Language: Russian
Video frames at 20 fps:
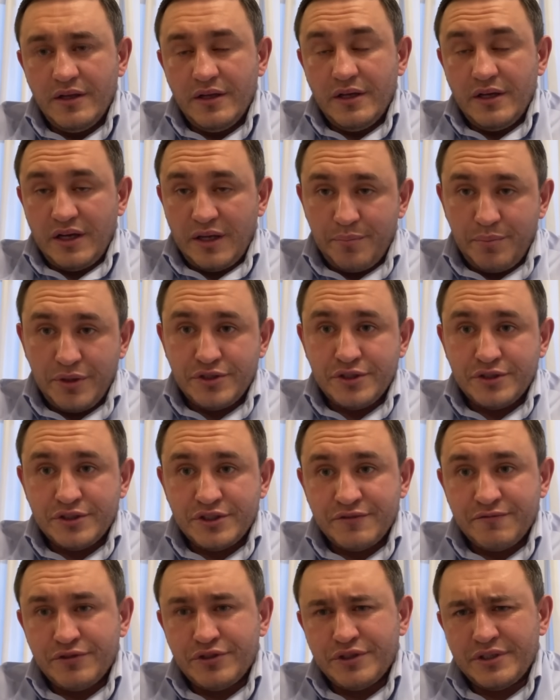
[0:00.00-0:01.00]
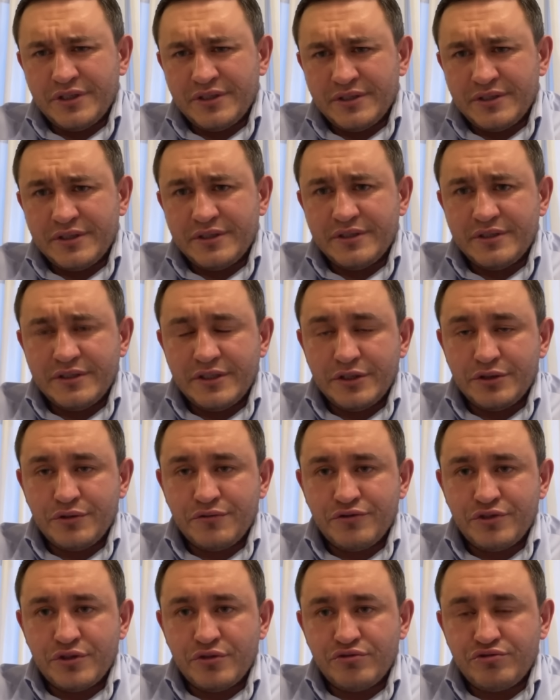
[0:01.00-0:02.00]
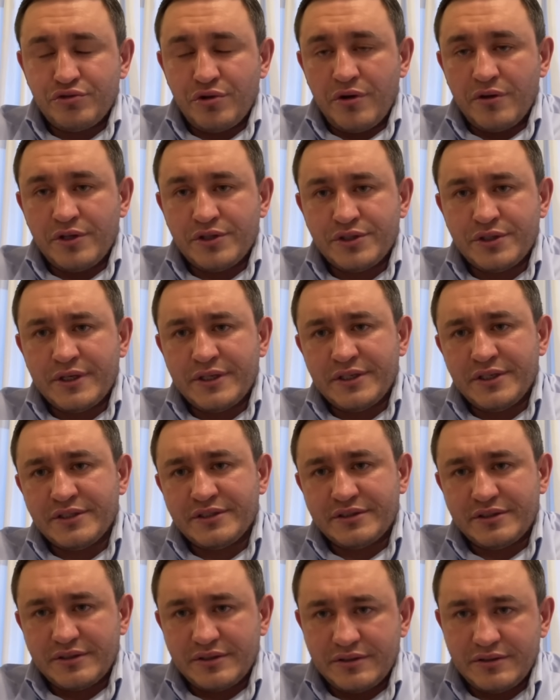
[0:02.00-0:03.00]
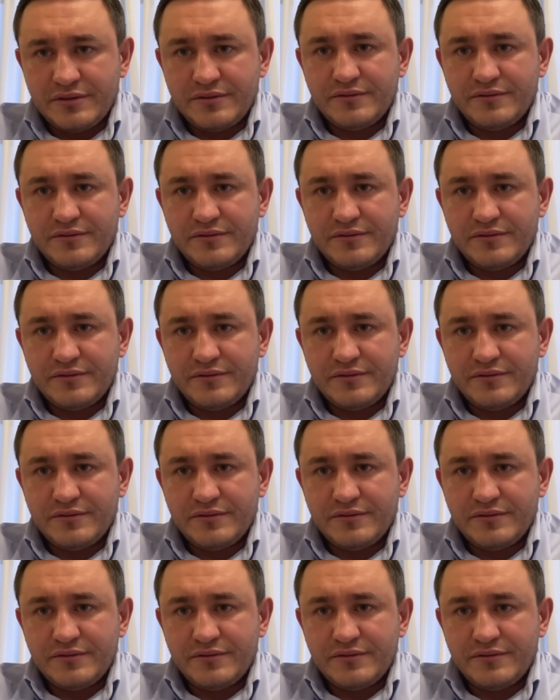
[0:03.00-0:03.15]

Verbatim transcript: Опять же, это же вечеринка, которую вчера устроили наши артисты